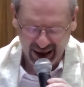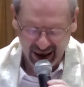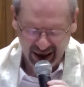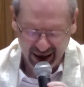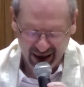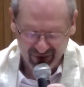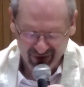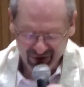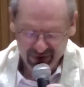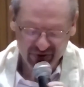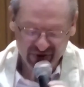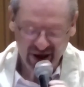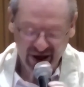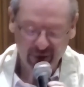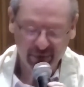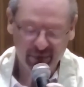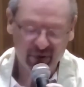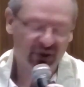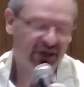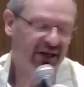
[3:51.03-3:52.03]
Vamos falar um
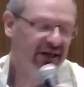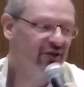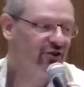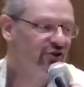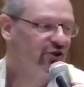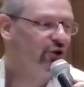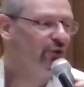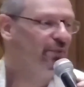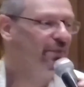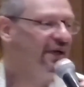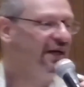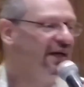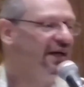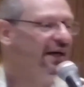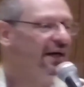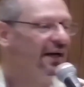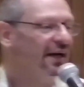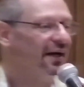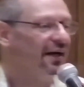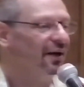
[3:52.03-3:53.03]
pouquinho sobre
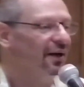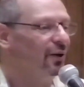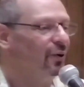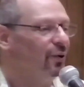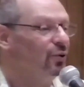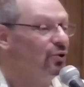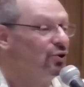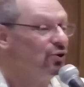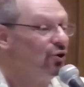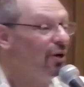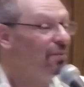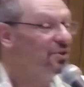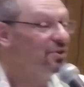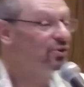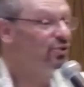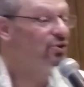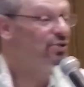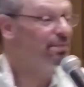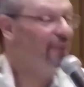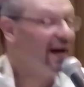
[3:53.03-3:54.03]
os nomes
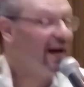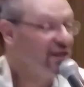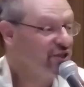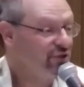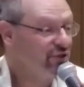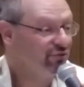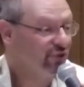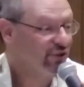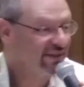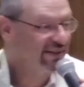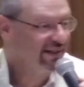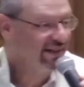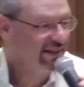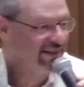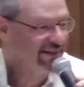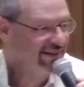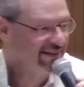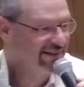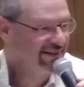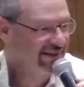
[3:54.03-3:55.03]
dos pais de
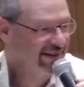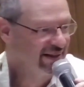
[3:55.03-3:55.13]
vocês,